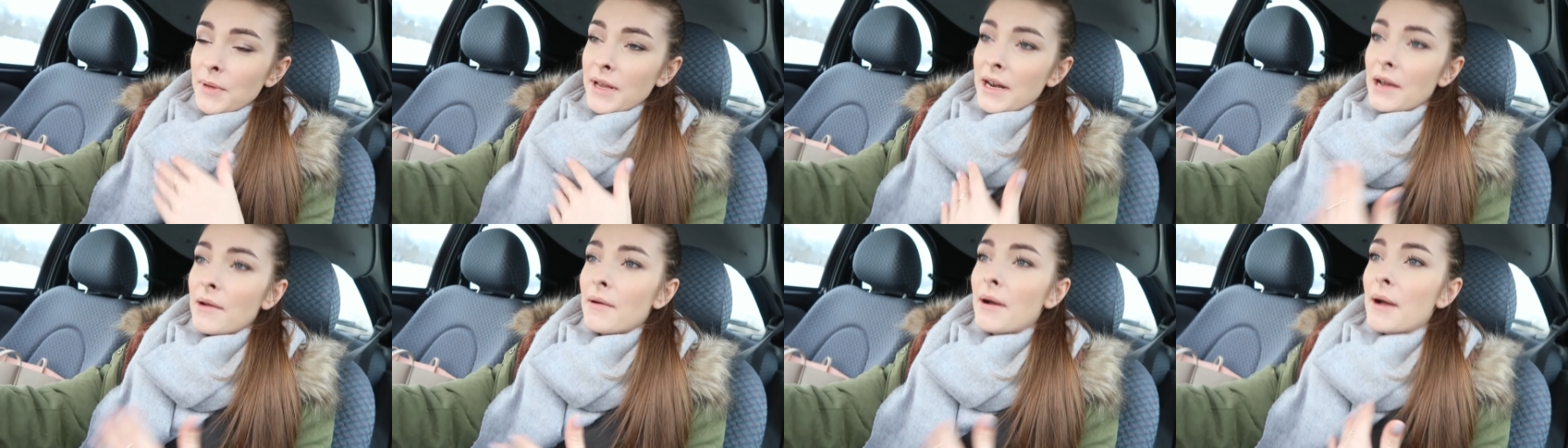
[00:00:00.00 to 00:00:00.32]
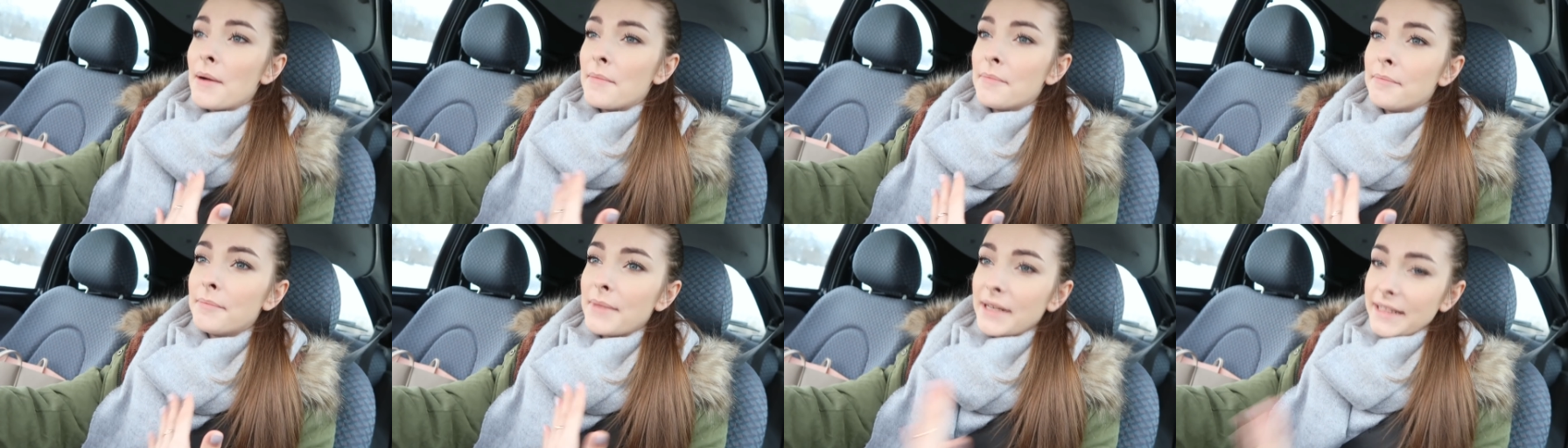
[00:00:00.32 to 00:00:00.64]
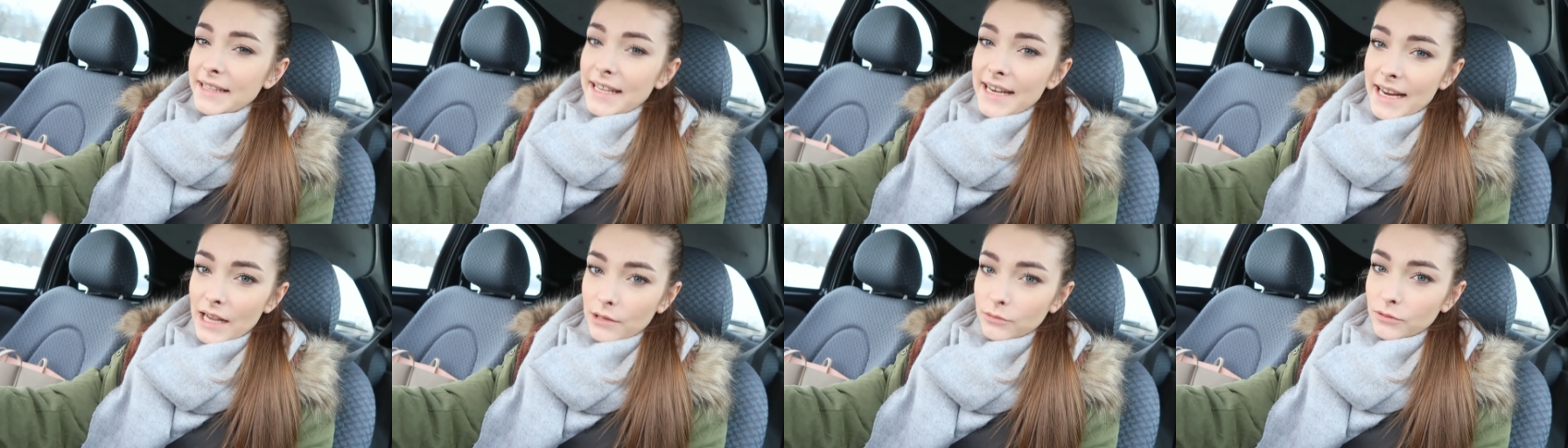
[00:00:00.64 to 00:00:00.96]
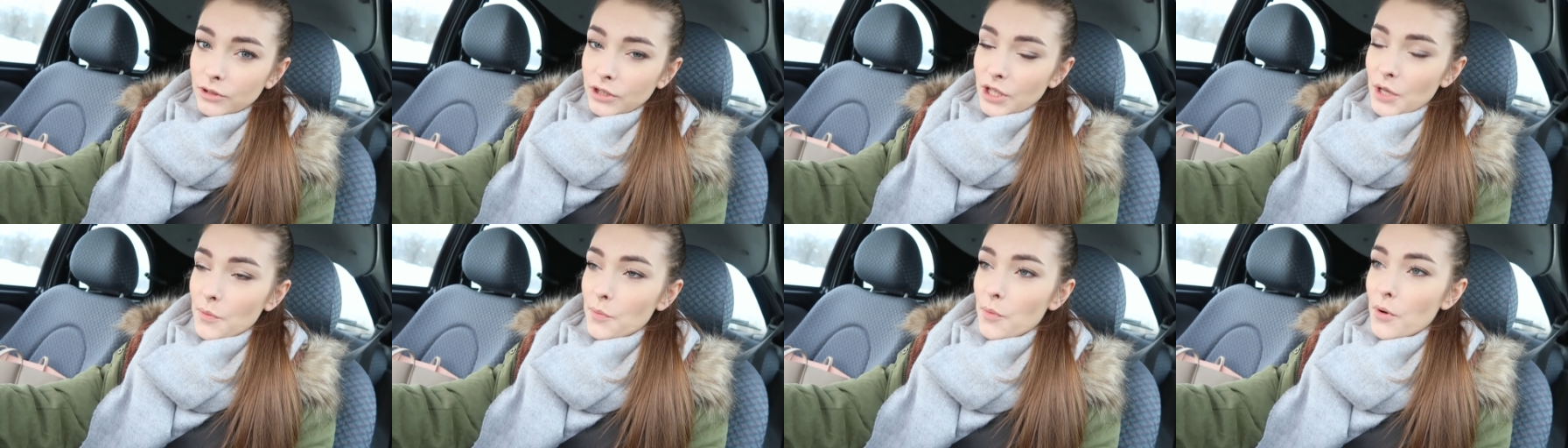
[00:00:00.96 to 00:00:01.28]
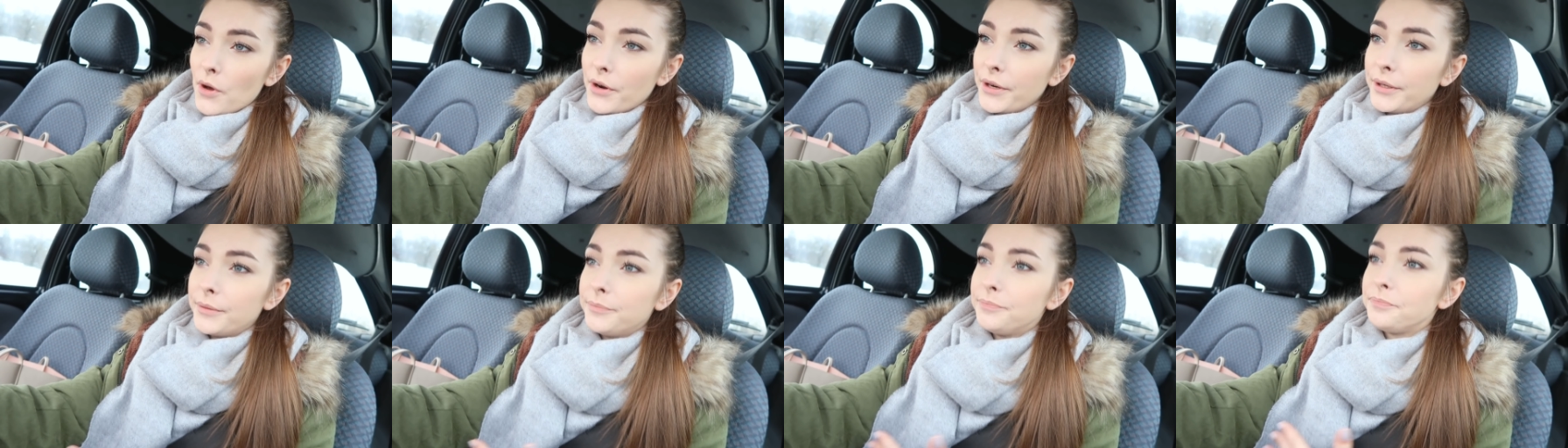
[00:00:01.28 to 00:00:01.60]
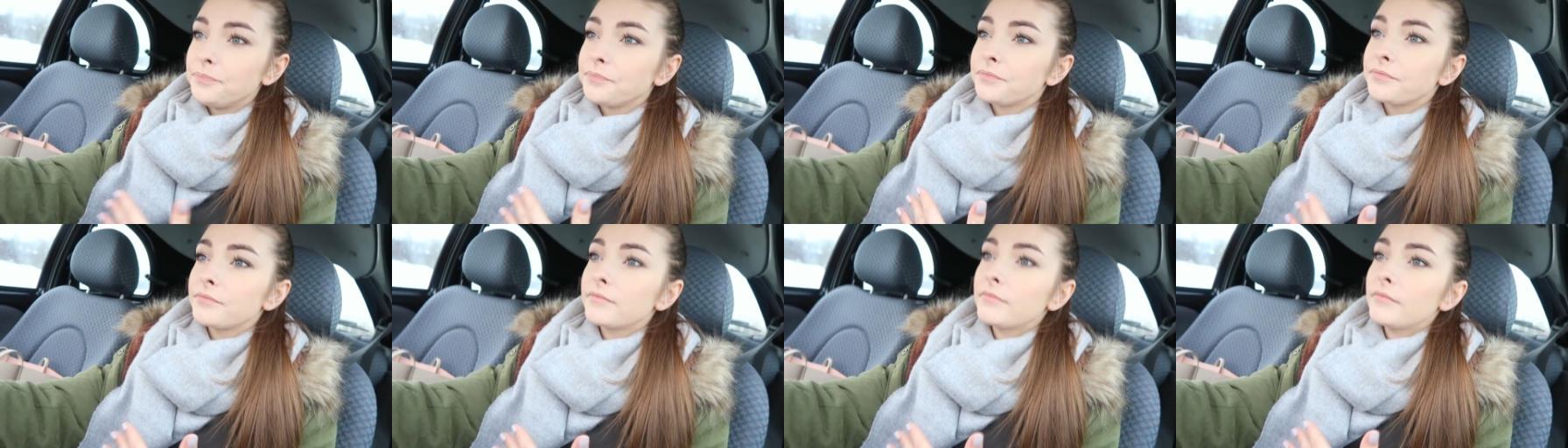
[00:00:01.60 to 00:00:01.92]
zbierałam materiał do tej pory.
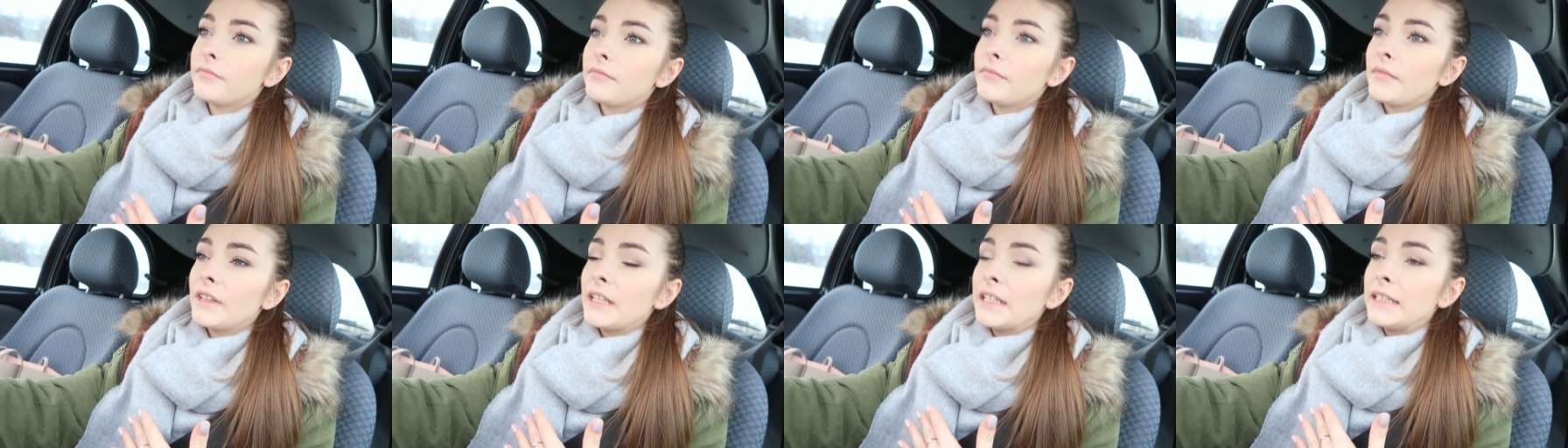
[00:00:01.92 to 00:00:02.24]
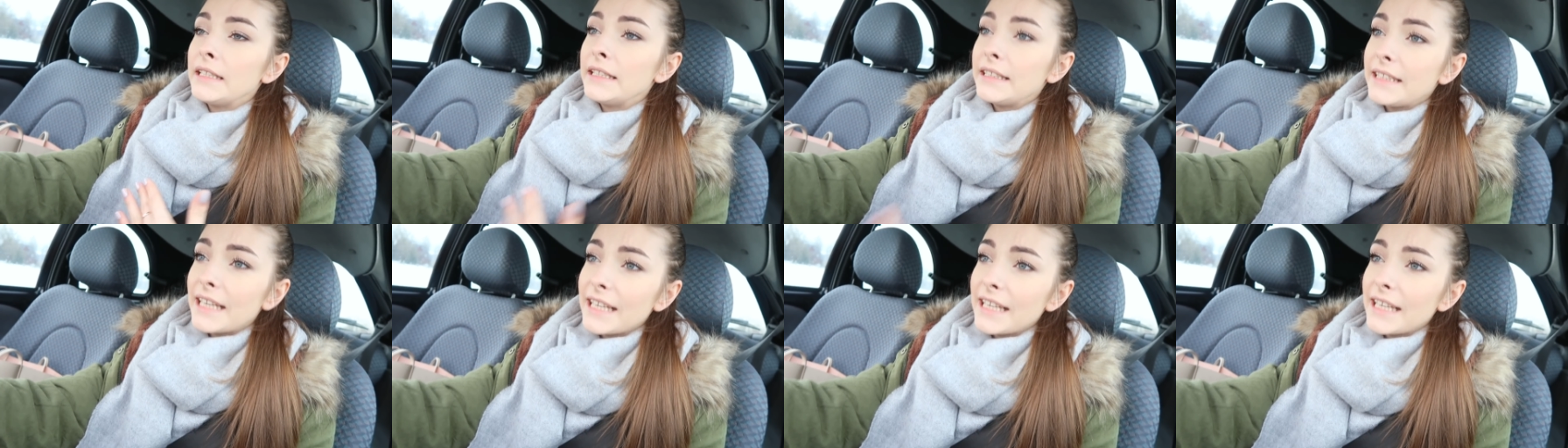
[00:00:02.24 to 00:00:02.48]
I